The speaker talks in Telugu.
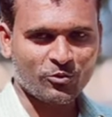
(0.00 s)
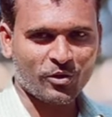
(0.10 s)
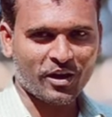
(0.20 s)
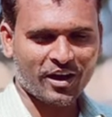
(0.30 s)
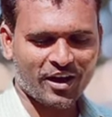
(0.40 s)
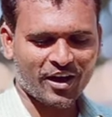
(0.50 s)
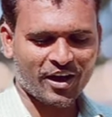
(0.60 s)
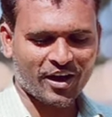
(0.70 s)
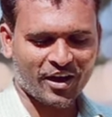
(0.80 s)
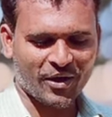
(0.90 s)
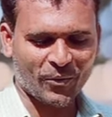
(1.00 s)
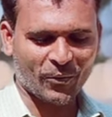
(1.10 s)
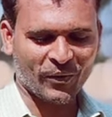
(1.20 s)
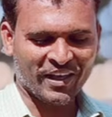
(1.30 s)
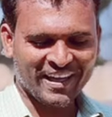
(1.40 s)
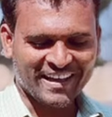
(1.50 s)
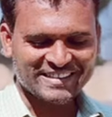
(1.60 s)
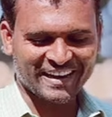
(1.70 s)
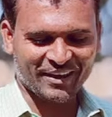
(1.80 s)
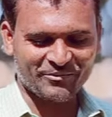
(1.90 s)
వావ్
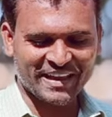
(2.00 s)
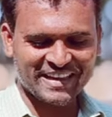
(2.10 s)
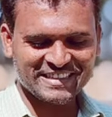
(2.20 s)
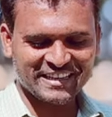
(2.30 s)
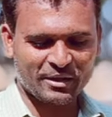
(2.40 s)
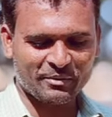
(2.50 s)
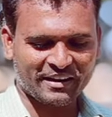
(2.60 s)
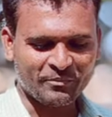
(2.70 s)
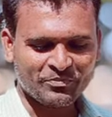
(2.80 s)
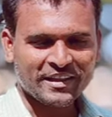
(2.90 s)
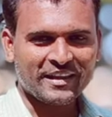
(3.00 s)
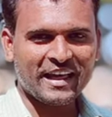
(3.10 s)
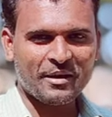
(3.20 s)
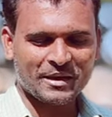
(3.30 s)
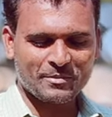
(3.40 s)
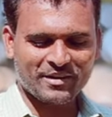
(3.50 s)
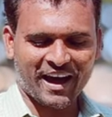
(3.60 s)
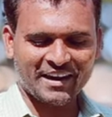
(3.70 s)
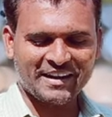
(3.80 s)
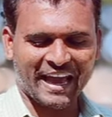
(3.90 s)
అసలు అమేజింగ్ అనమాట ఇలా మనం
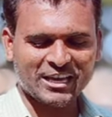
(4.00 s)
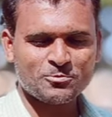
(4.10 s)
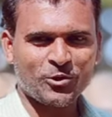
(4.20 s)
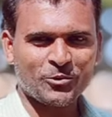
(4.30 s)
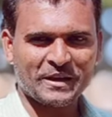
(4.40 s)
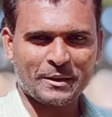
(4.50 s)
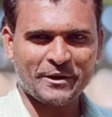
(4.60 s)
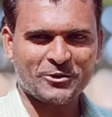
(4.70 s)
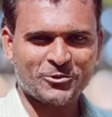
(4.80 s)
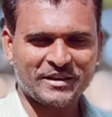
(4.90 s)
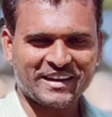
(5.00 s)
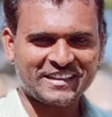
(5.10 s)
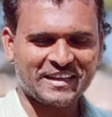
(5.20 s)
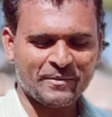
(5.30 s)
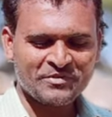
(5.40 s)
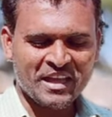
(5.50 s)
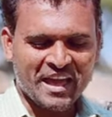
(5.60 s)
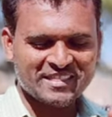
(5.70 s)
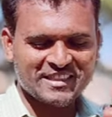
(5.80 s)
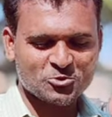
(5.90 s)
కార్ డాష్ బోర్డ్ పైన పెట్టుకున్నట్లయితే
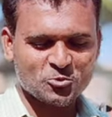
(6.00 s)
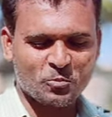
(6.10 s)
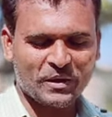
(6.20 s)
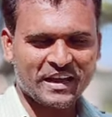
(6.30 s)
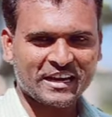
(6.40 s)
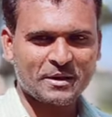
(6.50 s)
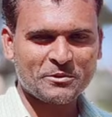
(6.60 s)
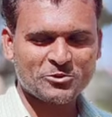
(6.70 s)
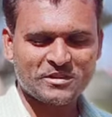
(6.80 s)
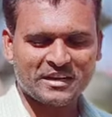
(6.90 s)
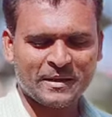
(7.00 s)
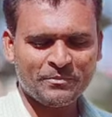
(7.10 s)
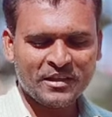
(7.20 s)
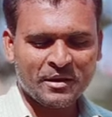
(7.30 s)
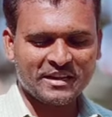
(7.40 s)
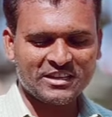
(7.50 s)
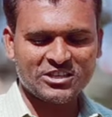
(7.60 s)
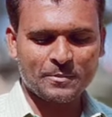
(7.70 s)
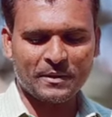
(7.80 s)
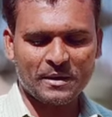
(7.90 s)
ఎంత సూపర్గా కనిపిస్తుందంటే నేను
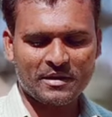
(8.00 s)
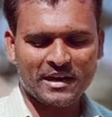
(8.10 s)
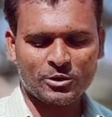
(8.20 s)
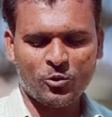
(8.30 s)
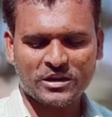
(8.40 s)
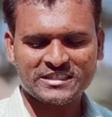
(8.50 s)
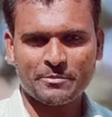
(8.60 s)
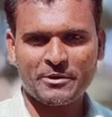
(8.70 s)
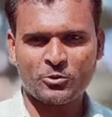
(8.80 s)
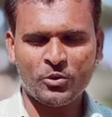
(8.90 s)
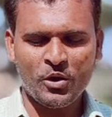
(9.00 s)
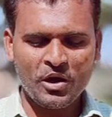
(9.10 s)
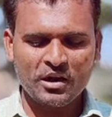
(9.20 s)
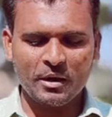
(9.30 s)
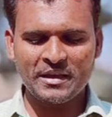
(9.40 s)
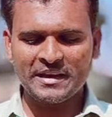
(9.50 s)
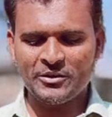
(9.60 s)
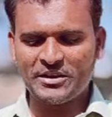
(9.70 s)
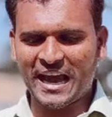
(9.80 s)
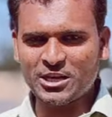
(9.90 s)
చెప్పడం కాదు ఒకసారి మీకు కంప్లీట్గా
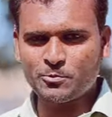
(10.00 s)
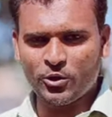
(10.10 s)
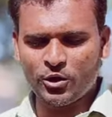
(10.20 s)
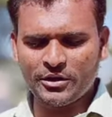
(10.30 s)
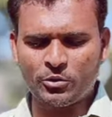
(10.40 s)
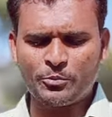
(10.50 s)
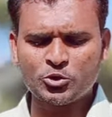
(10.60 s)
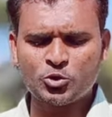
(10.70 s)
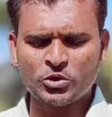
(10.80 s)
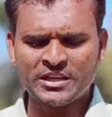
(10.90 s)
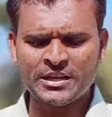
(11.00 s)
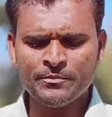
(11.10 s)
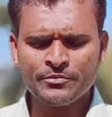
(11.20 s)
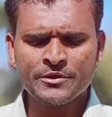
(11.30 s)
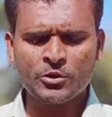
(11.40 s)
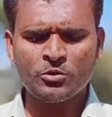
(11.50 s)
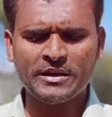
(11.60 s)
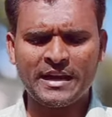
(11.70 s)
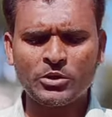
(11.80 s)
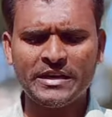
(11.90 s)
నేను డాష్ బోర్డ్లో ఇప్పుడు చూడండి నేను
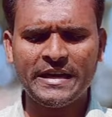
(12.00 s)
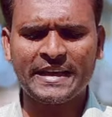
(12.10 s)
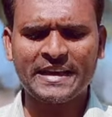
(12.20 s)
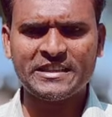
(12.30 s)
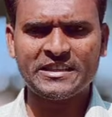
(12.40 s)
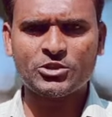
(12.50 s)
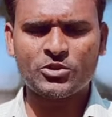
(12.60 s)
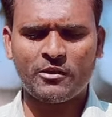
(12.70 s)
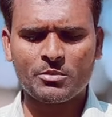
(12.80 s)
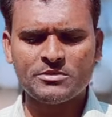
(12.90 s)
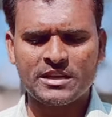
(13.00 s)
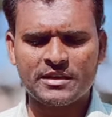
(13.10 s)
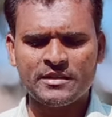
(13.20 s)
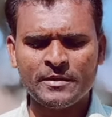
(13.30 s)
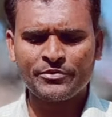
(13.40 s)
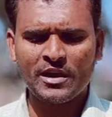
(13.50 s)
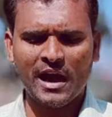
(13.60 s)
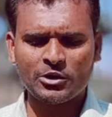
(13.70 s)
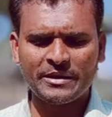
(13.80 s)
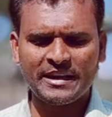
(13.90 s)
డైరెక్ట్ నీడకైతే తీసుకురావడం జరిగింది
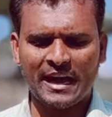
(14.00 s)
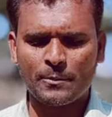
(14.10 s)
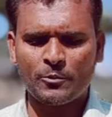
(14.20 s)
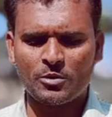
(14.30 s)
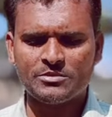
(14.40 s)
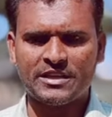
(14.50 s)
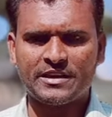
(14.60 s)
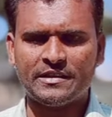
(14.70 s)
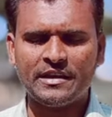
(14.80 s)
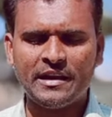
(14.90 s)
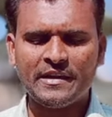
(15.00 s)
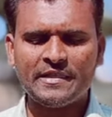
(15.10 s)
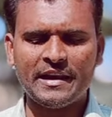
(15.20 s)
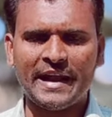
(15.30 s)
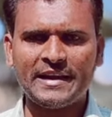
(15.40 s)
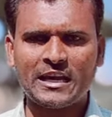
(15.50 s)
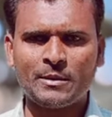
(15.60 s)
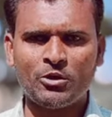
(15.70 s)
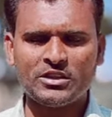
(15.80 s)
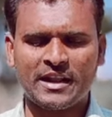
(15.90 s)
ఆటోమేటిక్ ఆగిపోవడం జరిగింది ఇది నైట్
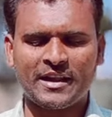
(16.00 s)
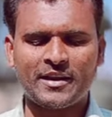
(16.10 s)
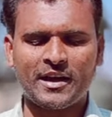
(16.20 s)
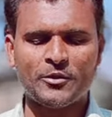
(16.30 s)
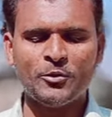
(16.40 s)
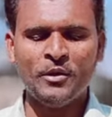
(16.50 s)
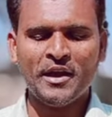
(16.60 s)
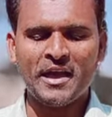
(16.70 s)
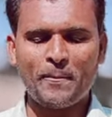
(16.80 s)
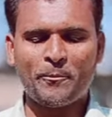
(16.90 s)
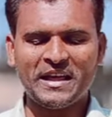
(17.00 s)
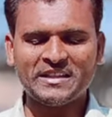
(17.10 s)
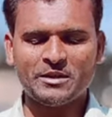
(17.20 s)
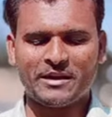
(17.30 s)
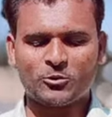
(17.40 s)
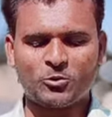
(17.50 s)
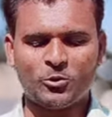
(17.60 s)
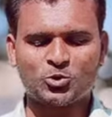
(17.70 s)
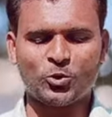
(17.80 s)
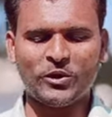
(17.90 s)
టైంలో అయితే రన్ కాదు ఎప్పుడైతే మనకు
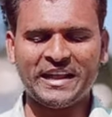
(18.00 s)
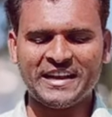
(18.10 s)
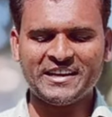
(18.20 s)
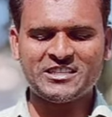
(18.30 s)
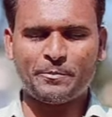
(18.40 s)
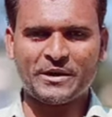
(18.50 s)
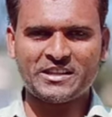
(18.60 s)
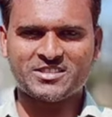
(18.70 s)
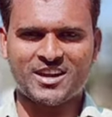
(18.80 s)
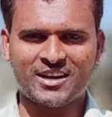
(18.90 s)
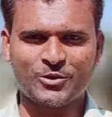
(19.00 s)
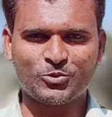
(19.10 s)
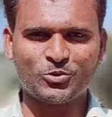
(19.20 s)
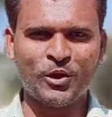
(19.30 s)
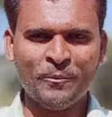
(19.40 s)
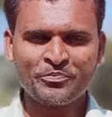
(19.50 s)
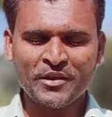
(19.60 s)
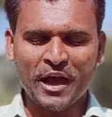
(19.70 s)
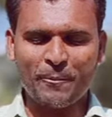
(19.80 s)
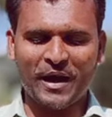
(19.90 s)
సోలార్ ఎనర్జీ ఎప్పుడైతే స్టార్ట్ అవుతుందో
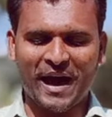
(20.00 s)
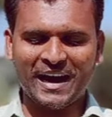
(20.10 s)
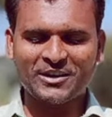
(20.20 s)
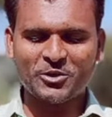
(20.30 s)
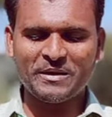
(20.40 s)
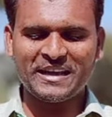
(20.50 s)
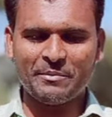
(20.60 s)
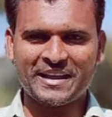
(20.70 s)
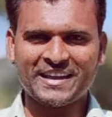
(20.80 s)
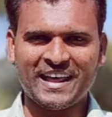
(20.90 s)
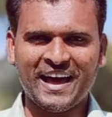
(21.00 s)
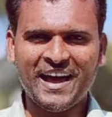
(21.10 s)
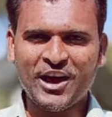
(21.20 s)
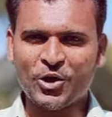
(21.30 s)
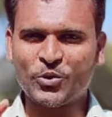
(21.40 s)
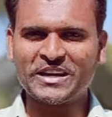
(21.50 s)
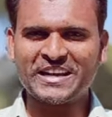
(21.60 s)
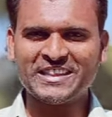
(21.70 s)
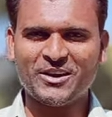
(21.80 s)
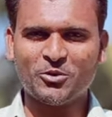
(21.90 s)
అప్పుడు ఆటోమేటిక్గా మనకి ఇలా రొటేట్
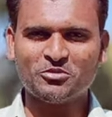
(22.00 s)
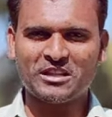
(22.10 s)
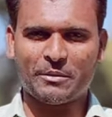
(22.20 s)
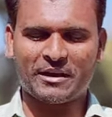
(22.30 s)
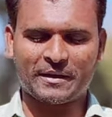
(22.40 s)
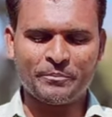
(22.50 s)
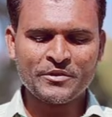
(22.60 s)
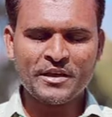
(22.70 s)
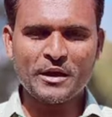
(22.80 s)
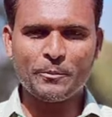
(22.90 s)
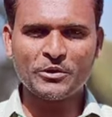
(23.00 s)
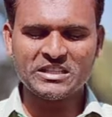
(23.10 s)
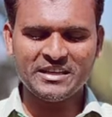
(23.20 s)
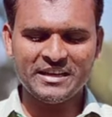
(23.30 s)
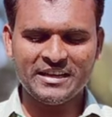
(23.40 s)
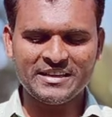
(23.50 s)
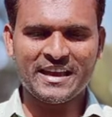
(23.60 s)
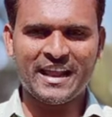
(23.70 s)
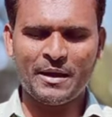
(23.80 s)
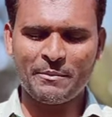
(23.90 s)
అయితే అవుతుందన్నమాట ఇకపోతే దీన్ని
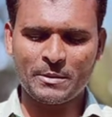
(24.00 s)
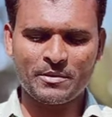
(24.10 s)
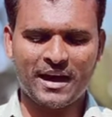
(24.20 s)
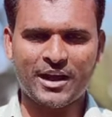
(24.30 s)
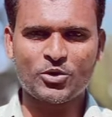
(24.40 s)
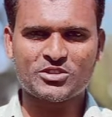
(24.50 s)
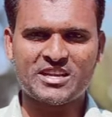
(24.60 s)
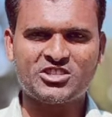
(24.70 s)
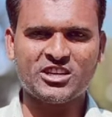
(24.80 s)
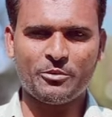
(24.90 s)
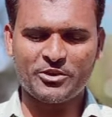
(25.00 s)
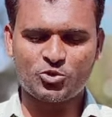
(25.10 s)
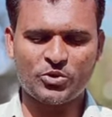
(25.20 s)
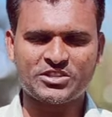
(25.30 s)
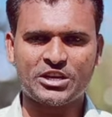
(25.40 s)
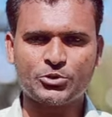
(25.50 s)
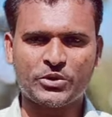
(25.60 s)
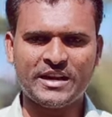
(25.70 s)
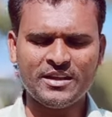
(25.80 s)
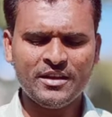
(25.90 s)
ఎలా మనం కార్లో స్టిక్ చేయాలో మీకు చూపిస్తాను
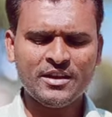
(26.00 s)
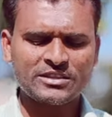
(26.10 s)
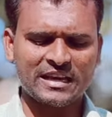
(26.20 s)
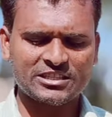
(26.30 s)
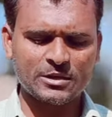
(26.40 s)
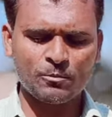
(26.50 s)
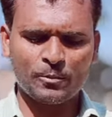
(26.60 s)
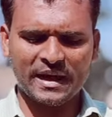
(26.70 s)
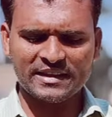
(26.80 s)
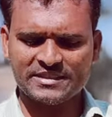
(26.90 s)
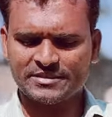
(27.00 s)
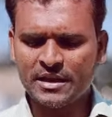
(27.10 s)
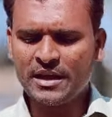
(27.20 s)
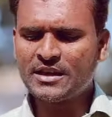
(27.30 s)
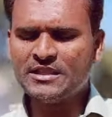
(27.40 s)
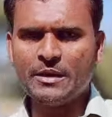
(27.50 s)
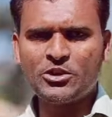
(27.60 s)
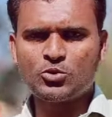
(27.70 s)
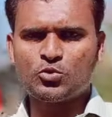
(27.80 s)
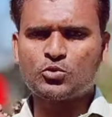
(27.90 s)
చూడండి చాలా సింపుల్ ప్రాసెస్ కింద
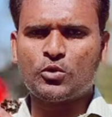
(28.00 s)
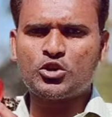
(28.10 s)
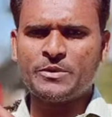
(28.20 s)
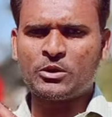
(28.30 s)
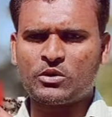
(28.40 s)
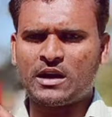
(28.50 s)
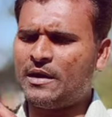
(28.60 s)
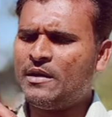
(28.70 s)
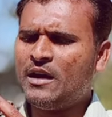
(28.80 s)
మీరు చూసుకోవచ్చు మనకు ఒక